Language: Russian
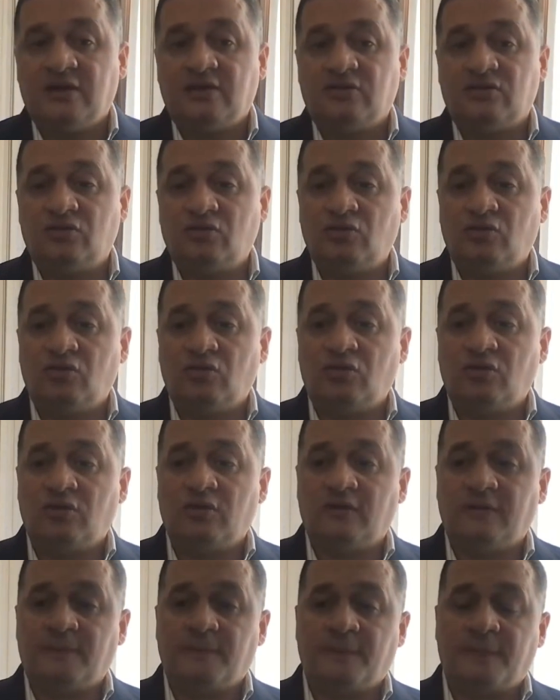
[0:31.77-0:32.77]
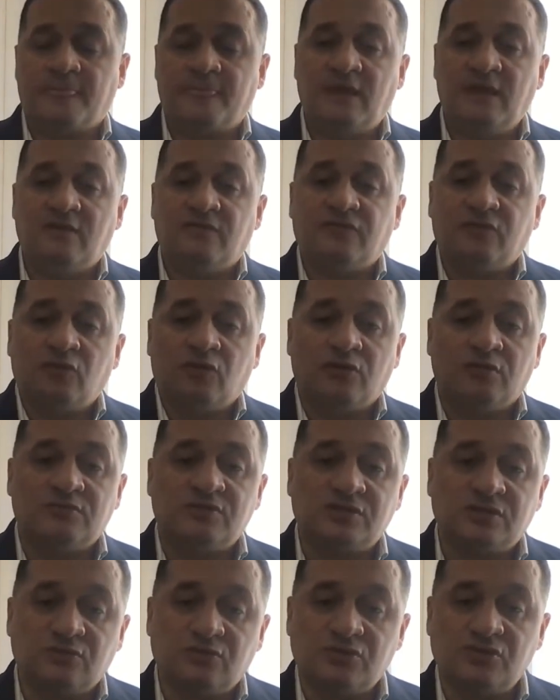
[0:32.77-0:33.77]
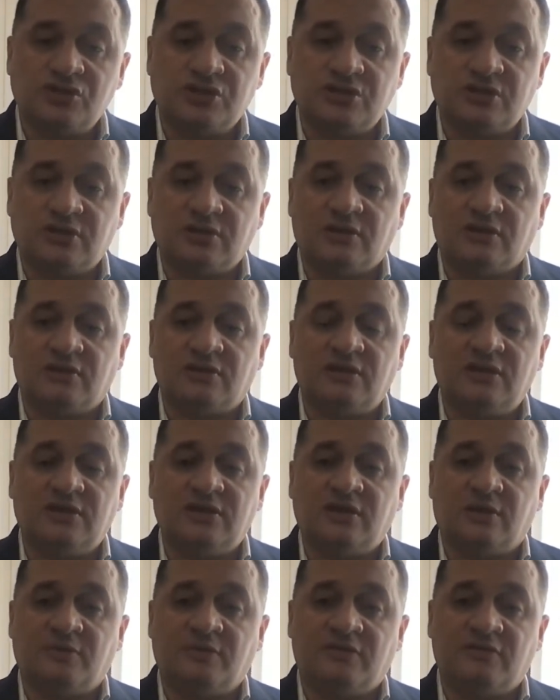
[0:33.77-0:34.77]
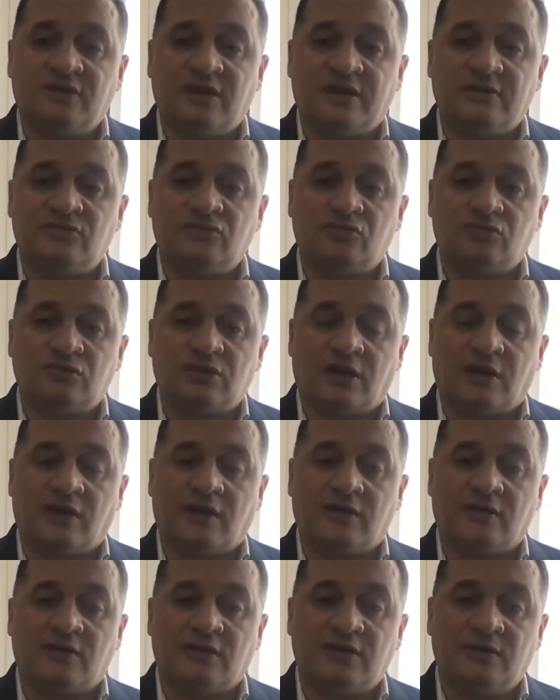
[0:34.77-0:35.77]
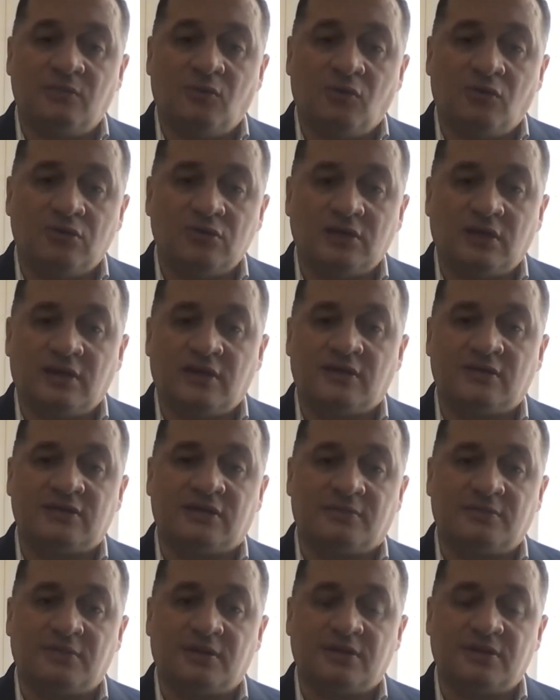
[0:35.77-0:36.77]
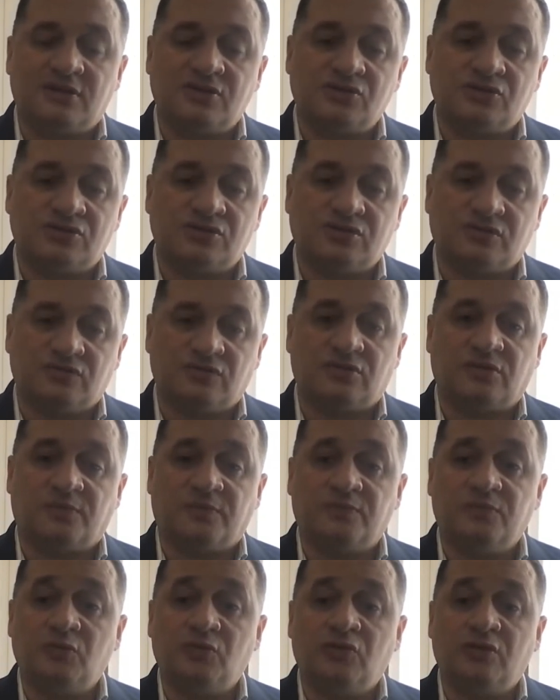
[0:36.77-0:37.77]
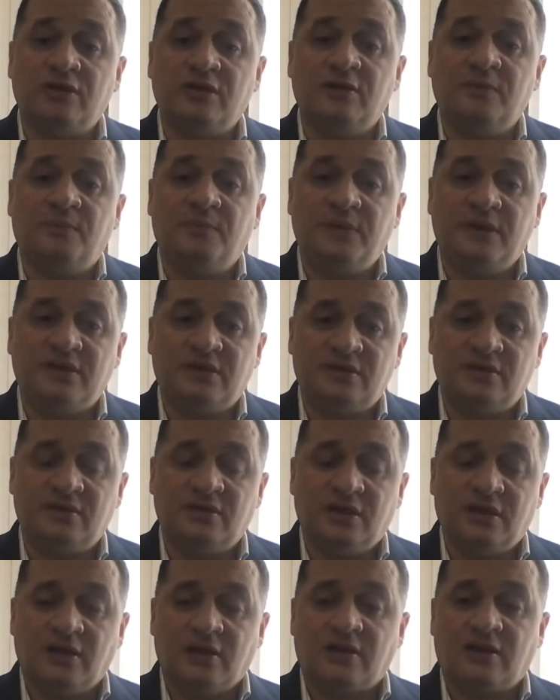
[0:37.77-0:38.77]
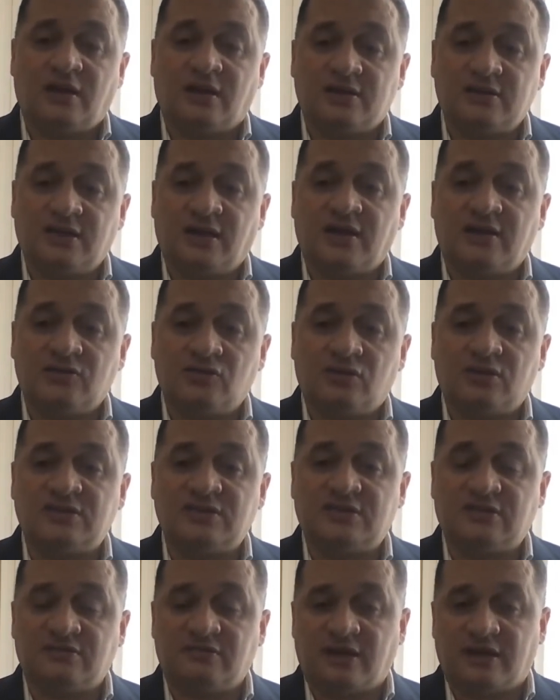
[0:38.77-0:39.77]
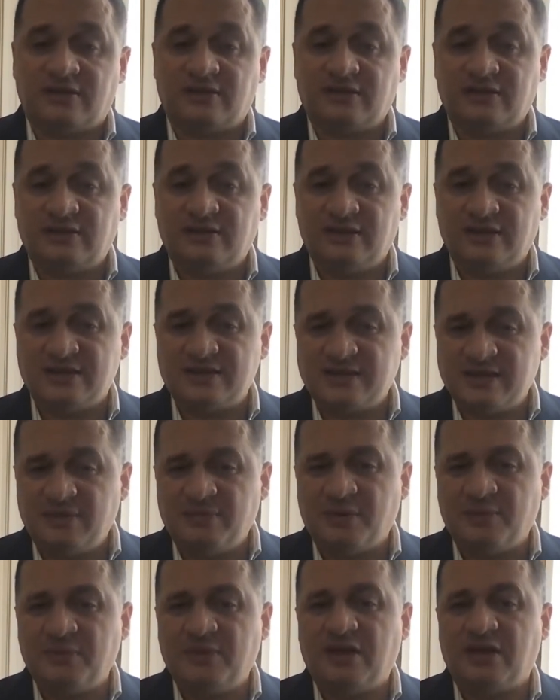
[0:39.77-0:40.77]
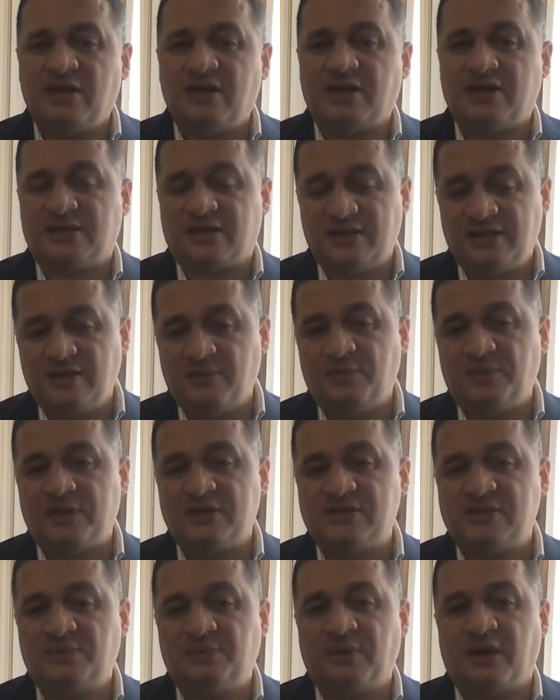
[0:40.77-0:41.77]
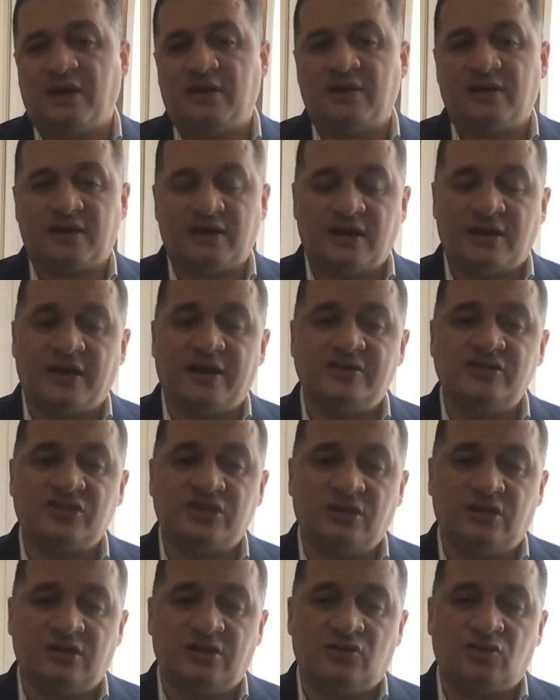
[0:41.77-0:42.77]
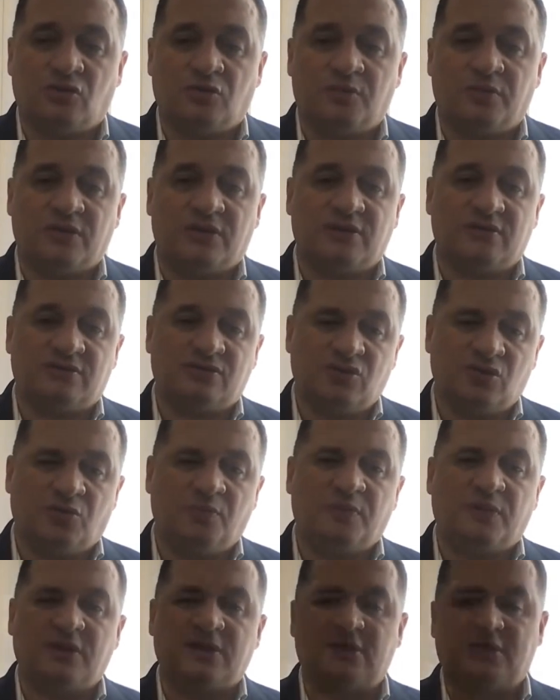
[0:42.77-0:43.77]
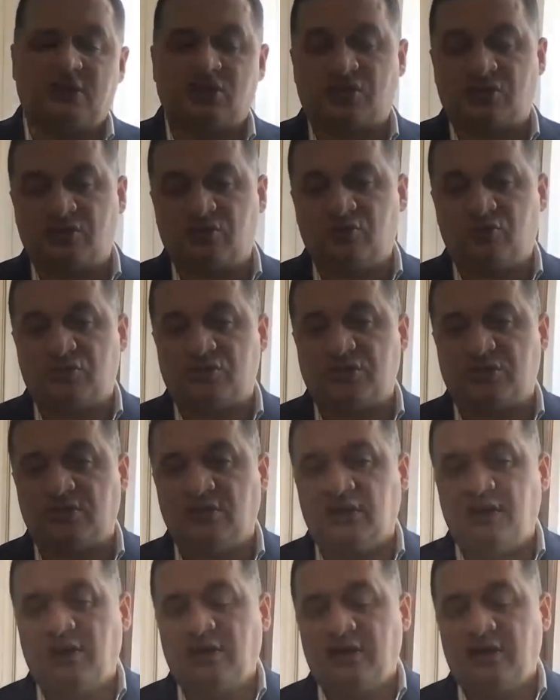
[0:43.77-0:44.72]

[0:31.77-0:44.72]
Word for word: но ни в коем случае не добавлять туда лимона там, или еще чего-то, но и пить, когда оно остывает. На самом деле это не принципиально, горячий или теплый. Теплый даже лучше.